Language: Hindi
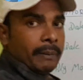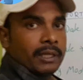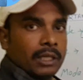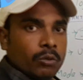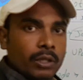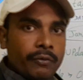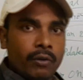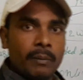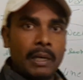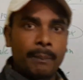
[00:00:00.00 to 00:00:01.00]
तो मैं बता दूं कि
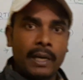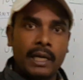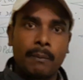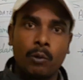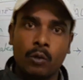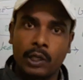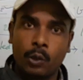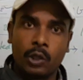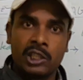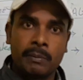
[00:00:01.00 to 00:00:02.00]
फॉर्म अप्लाई आप लोगों
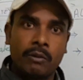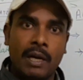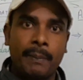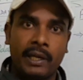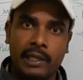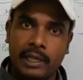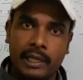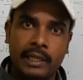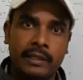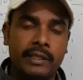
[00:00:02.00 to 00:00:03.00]
का नोटिस में वहां पे
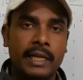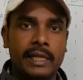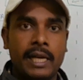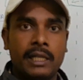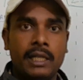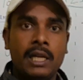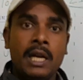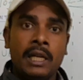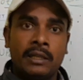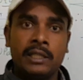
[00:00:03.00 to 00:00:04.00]
क्लियर लिख दिया गया है कि
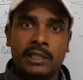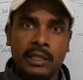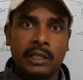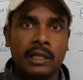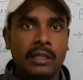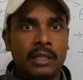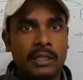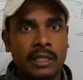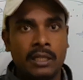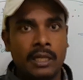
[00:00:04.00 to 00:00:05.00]
तीस दिन के
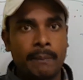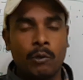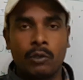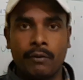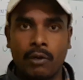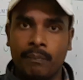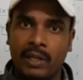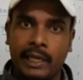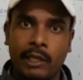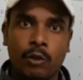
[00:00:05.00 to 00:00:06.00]
अंदर ही अंदर आप लोगों के
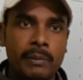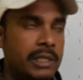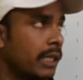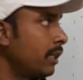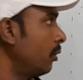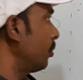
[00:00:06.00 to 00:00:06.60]
फॉर्म देखने को मिल सकते